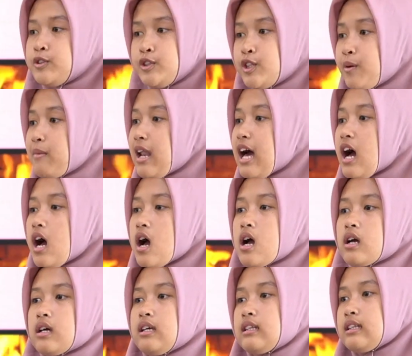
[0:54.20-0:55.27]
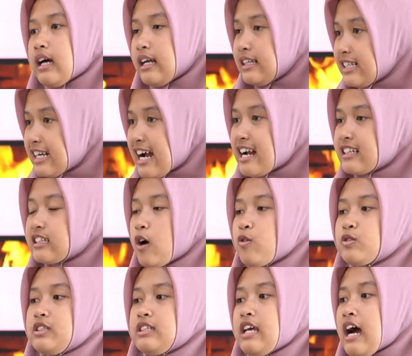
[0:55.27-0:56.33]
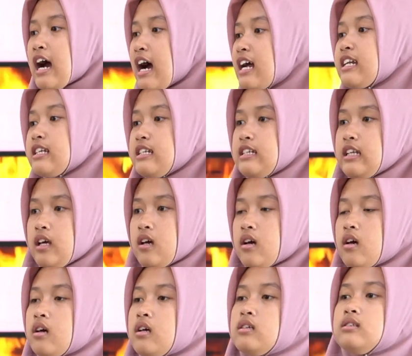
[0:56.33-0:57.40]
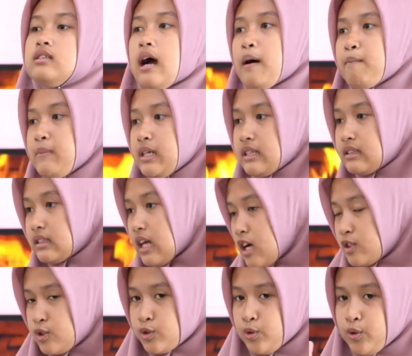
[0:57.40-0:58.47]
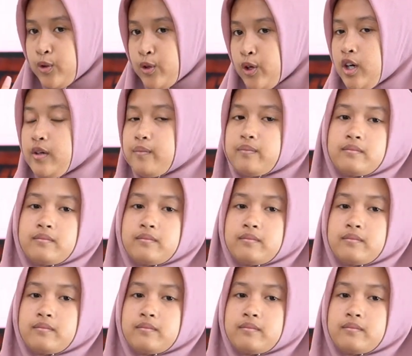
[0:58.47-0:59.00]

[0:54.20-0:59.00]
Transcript: Jomlah kita dengar tausiah hari ini yang bertajuk